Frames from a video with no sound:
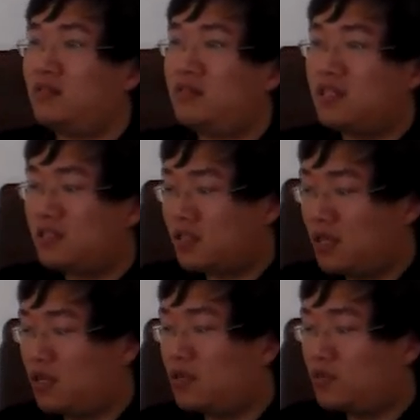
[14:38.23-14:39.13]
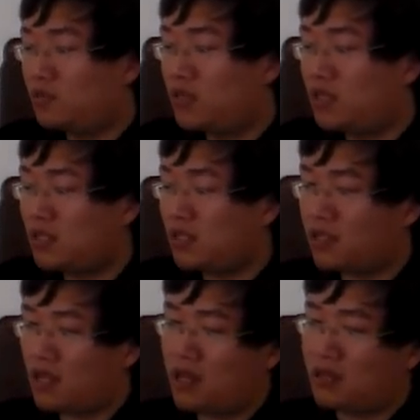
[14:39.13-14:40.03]
这是整个朱熹的
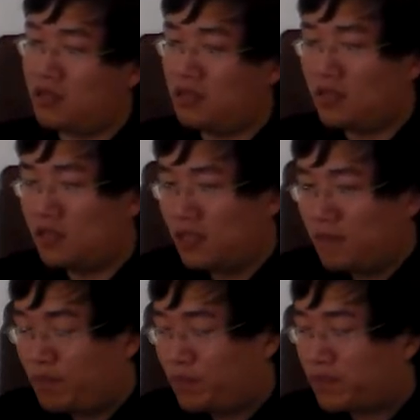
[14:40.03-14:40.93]
这样的一个